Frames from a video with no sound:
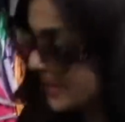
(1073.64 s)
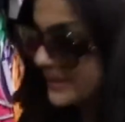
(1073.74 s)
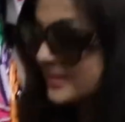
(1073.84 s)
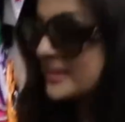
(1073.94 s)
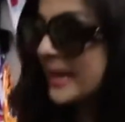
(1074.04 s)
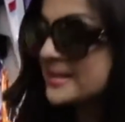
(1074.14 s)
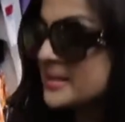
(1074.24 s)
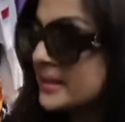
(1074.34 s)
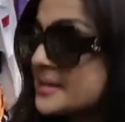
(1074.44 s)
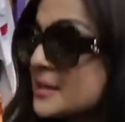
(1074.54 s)
साइजेज है
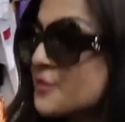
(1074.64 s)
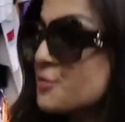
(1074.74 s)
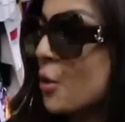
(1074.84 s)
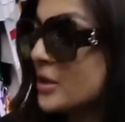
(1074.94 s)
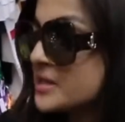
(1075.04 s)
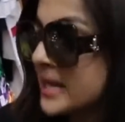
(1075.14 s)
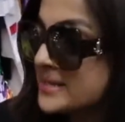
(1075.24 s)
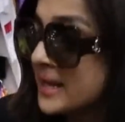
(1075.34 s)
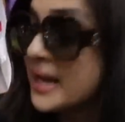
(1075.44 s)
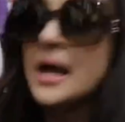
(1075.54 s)
ऐसा नहीं है सिर्फ स्मॉल साइज़ है